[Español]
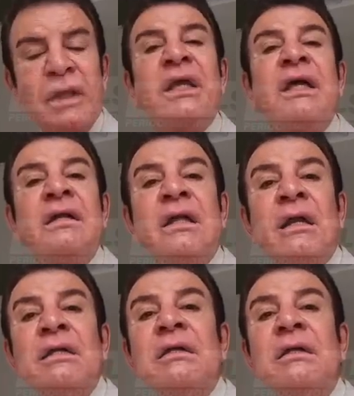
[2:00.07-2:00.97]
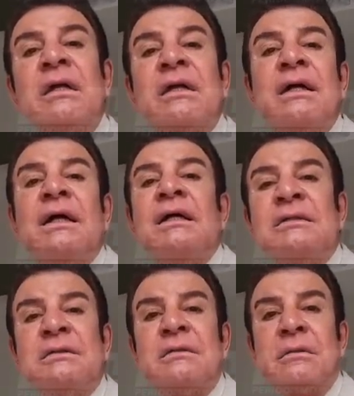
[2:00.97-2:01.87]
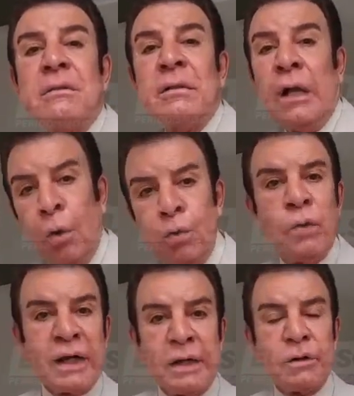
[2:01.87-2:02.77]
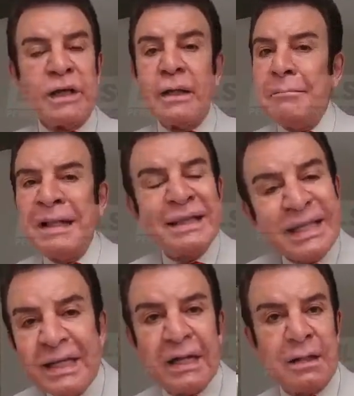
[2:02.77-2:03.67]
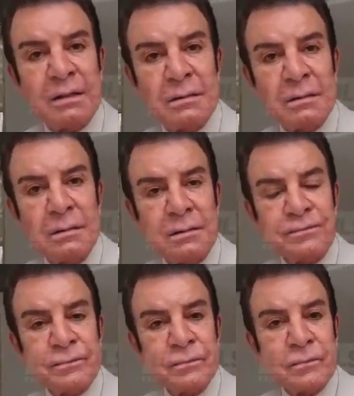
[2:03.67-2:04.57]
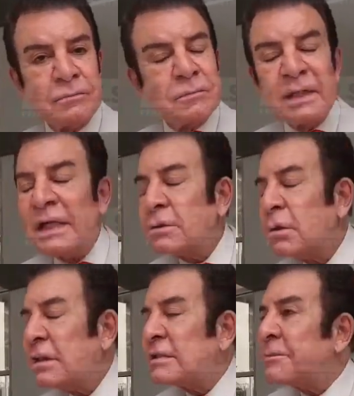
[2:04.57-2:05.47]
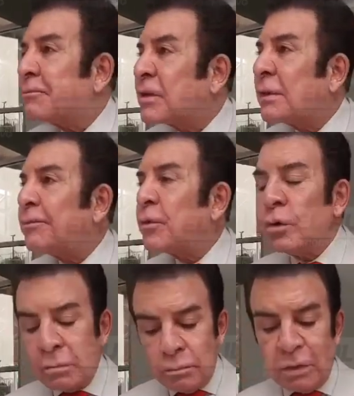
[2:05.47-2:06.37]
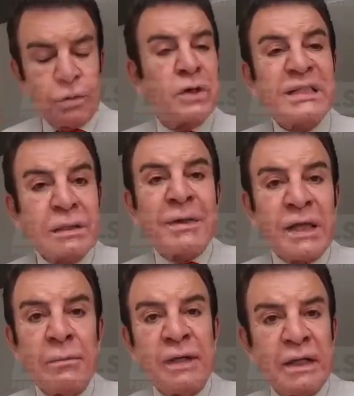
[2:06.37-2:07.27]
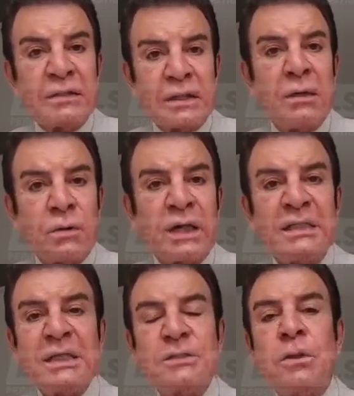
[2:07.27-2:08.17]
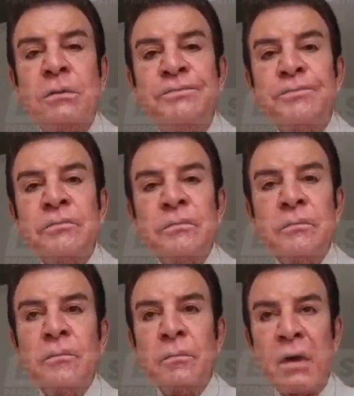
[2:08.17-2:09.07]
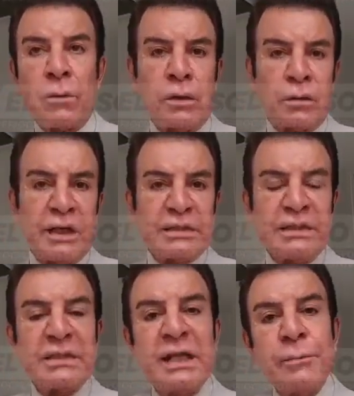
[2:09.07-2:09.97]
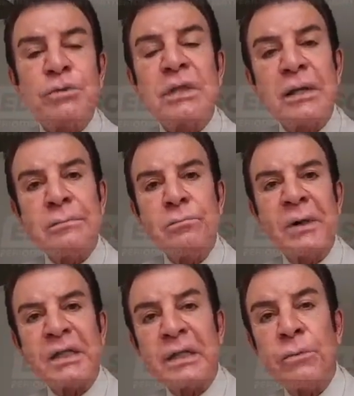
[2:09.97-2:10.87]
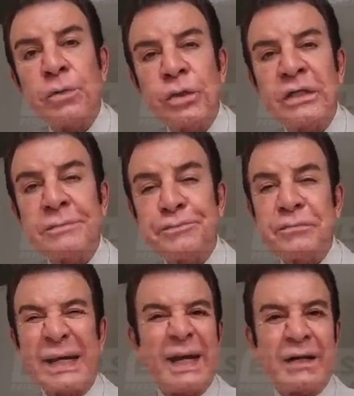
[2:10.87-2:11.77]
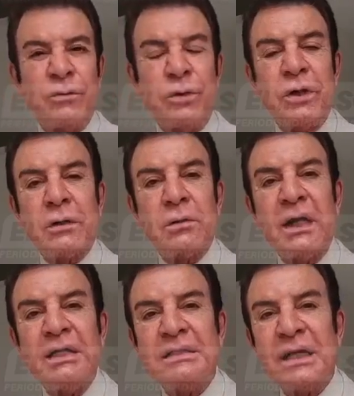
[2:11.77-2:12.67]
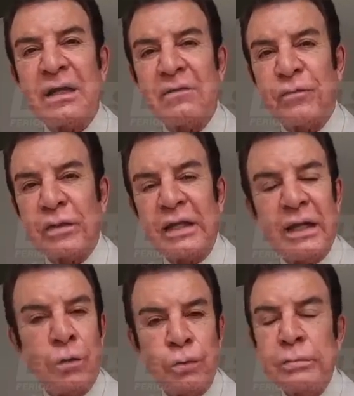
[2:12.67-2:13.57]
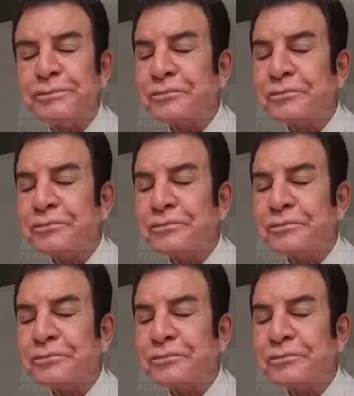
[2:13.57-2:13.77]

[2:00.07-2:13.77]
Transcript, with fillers: y quieren darle a entender que es la ONU la que no quiere. Mentira. Y eso es, bueno, yo quise meterme en esa organización. Me acuerdo que asistíamos a un par de reuniones, tres reuniones con Alice por de la ONU,